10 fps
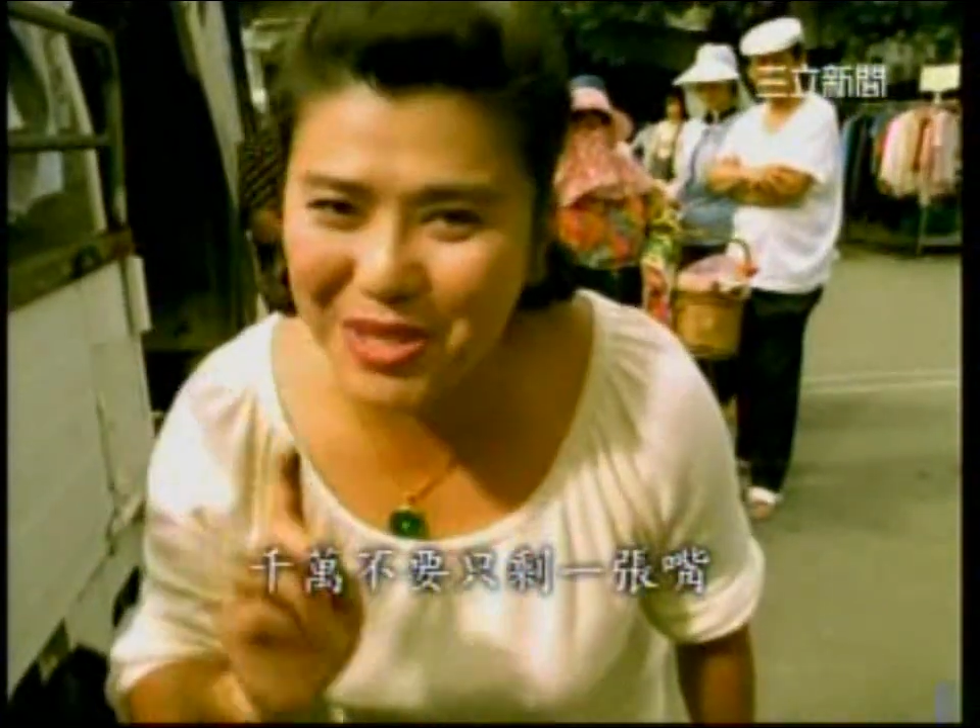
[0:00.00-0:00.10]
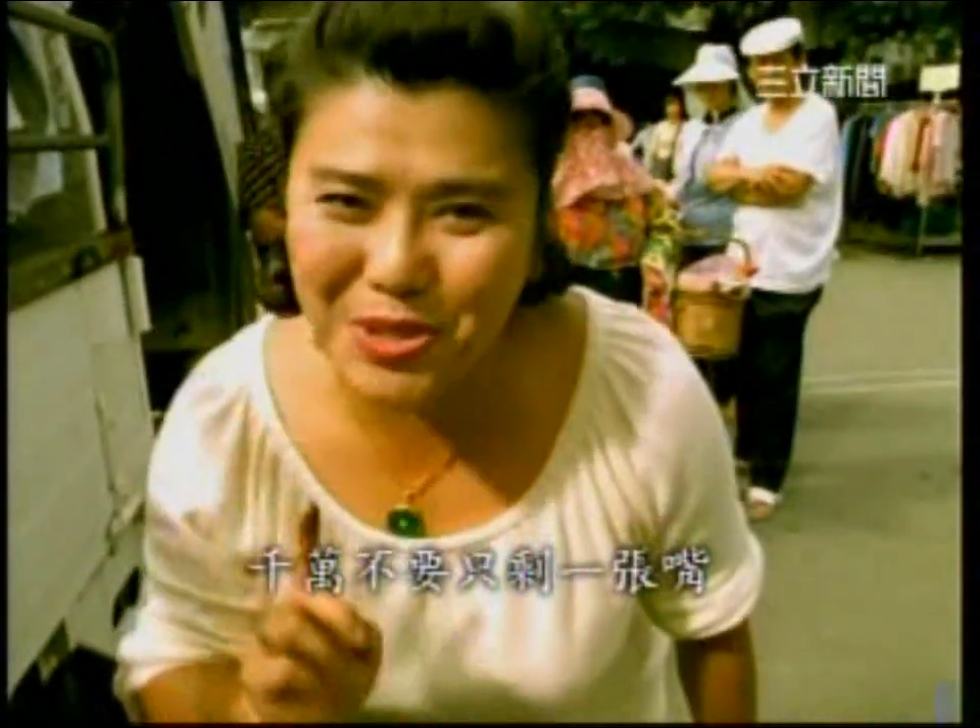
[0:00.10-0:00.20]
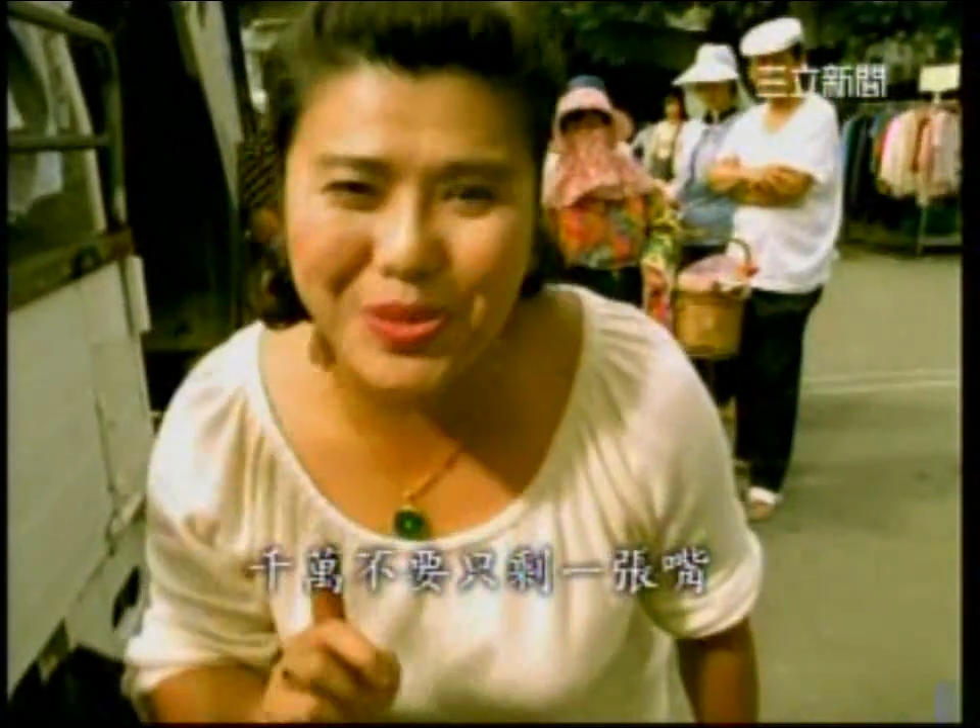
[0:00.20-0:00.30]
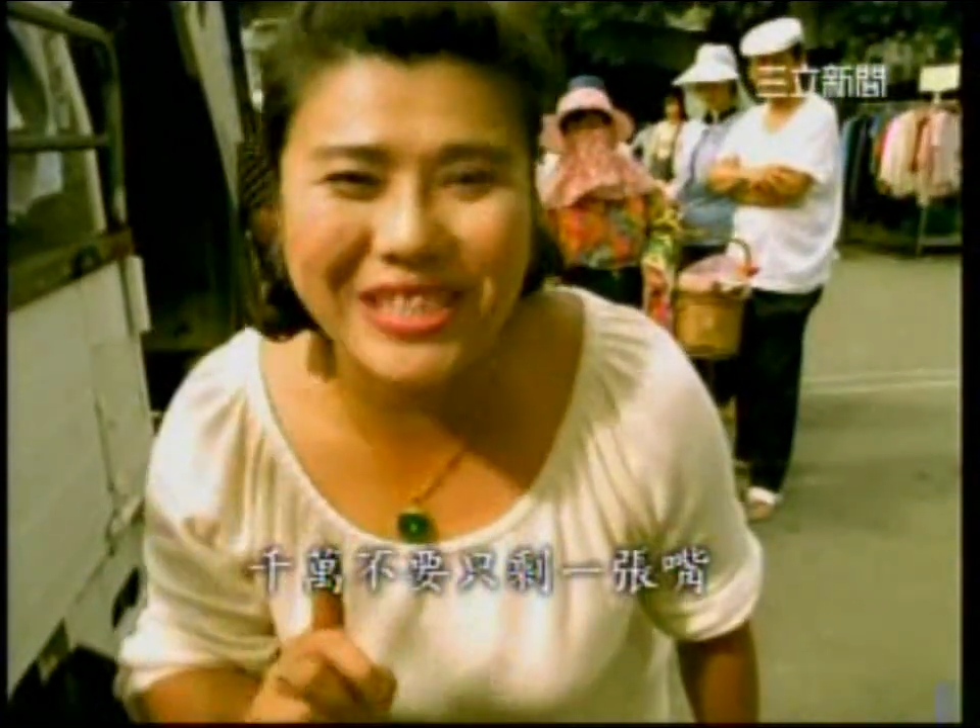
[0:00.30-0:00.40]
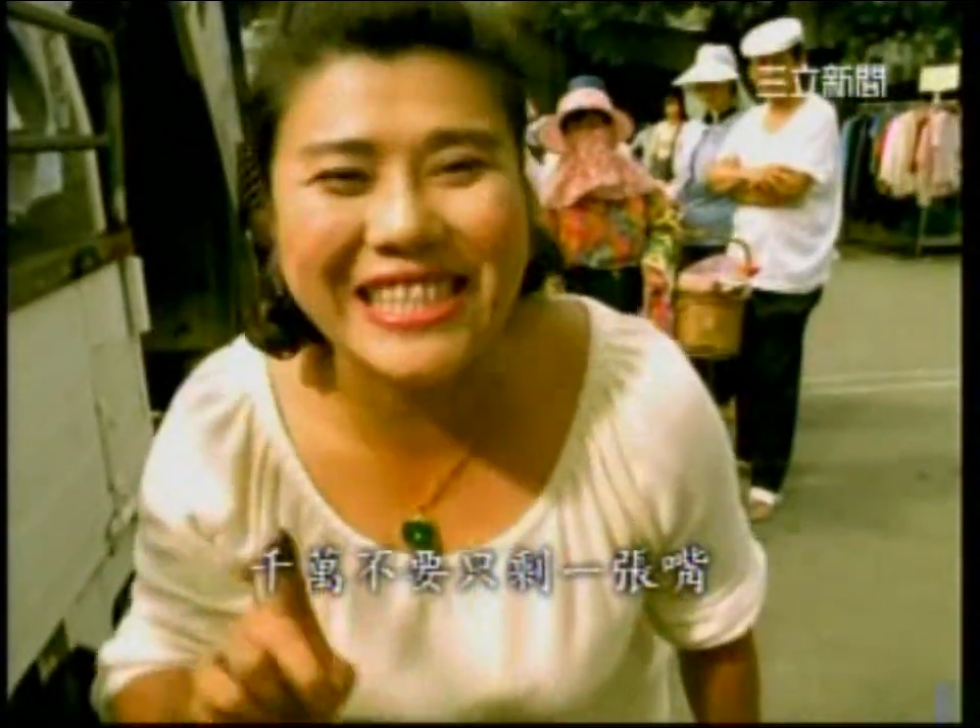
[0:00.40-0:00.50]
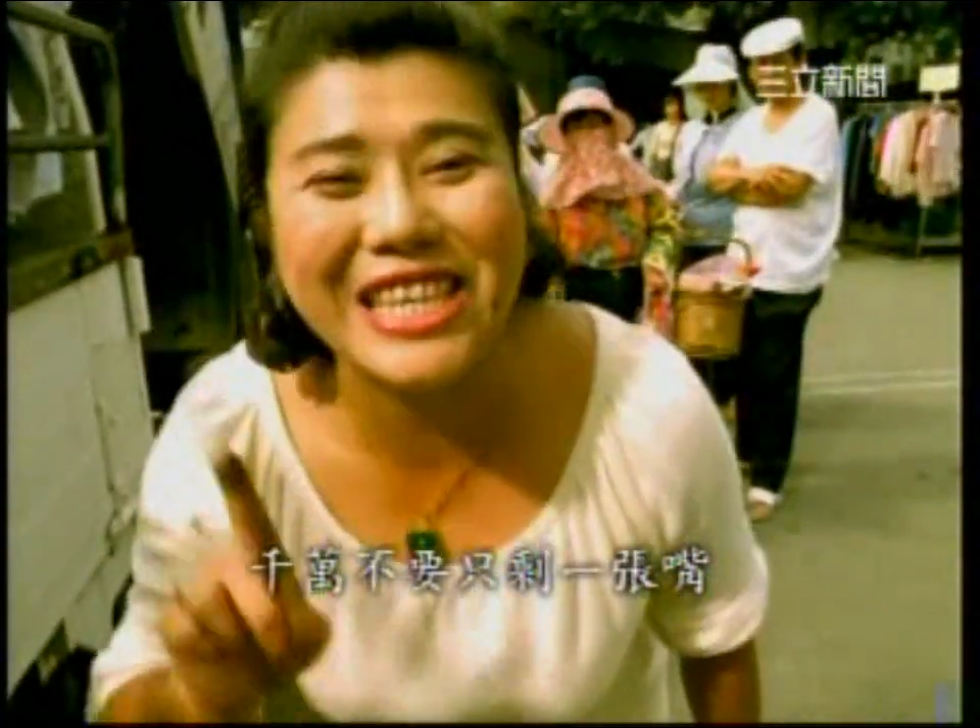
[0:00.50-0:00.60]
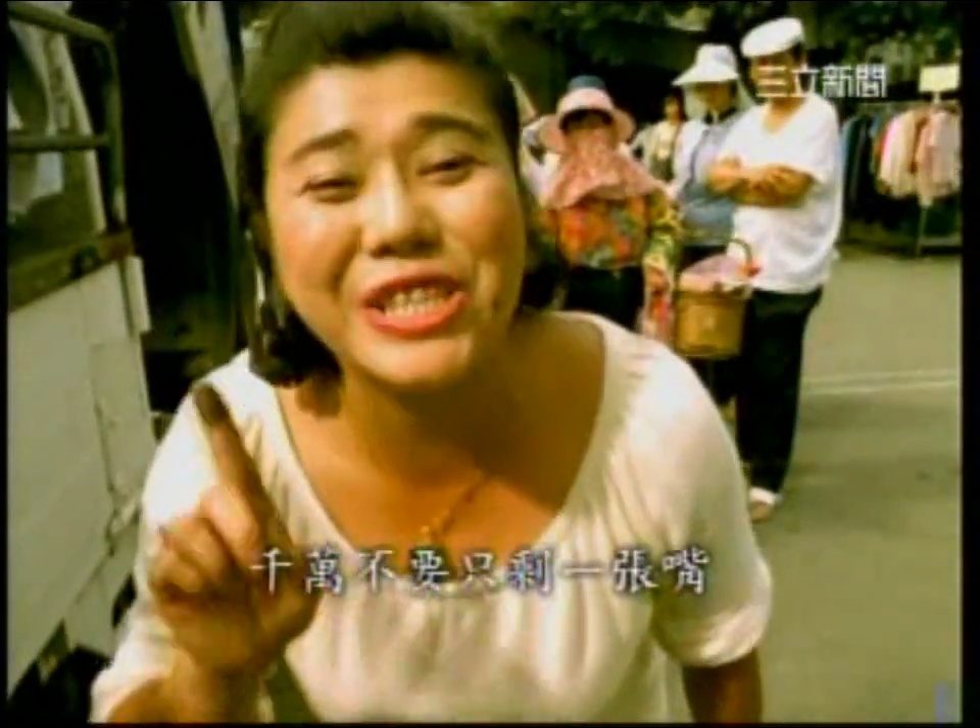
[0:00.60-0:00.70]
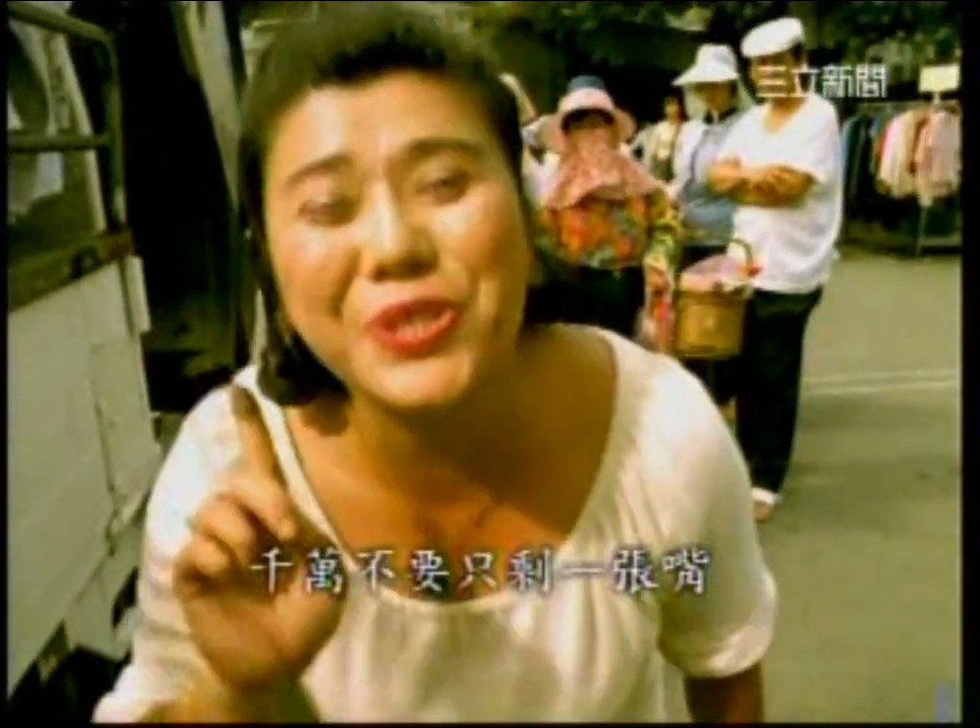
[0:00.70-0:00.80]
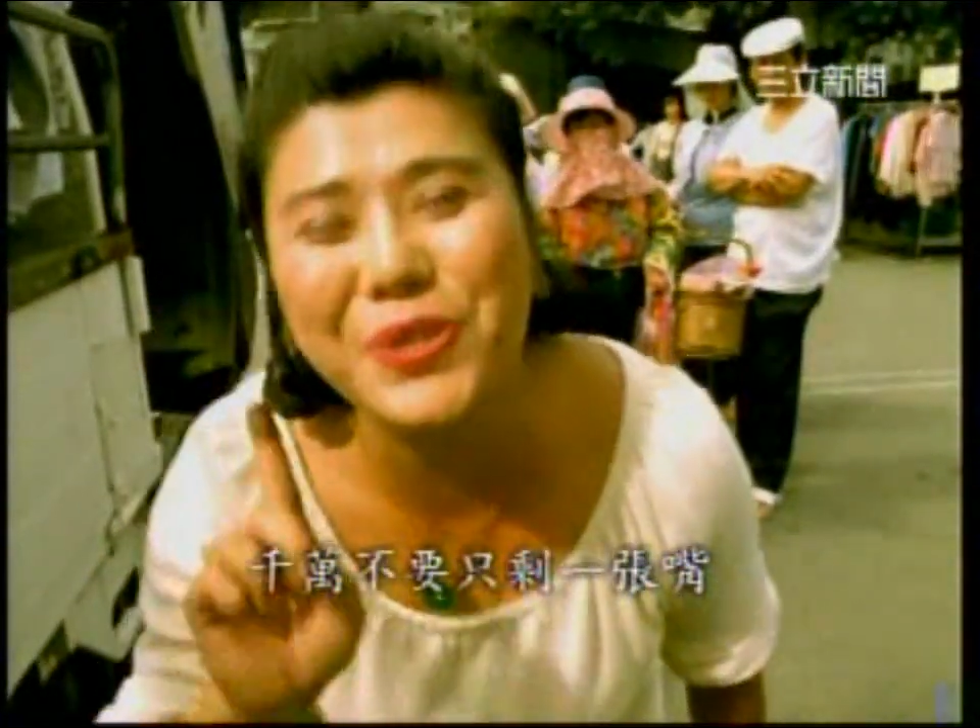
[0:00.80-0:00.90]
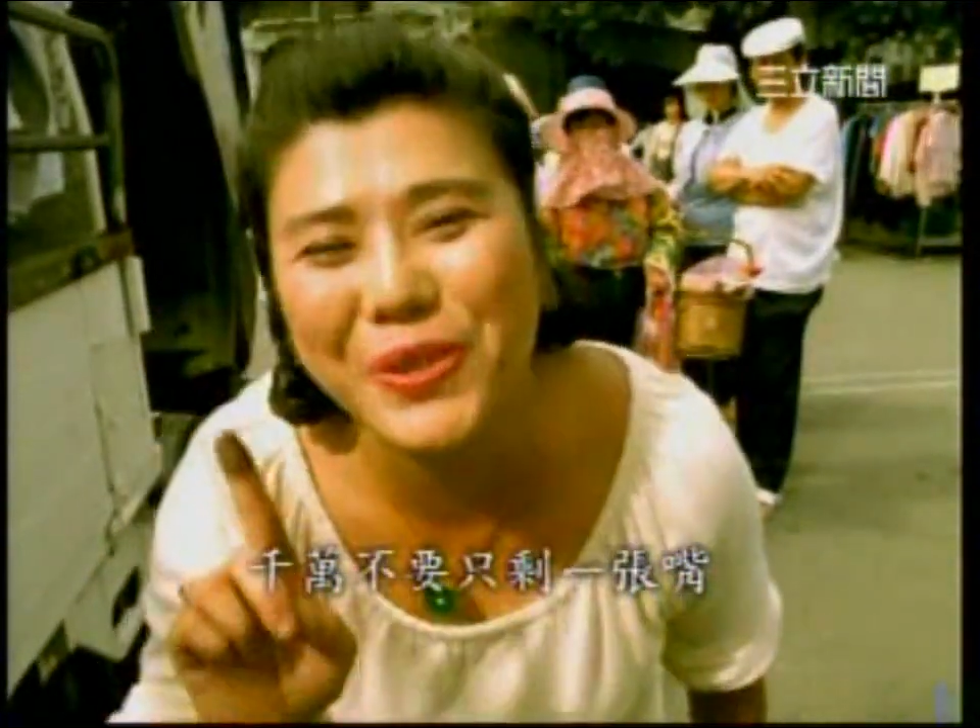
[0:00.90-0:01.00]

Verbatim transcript: 唔通损自己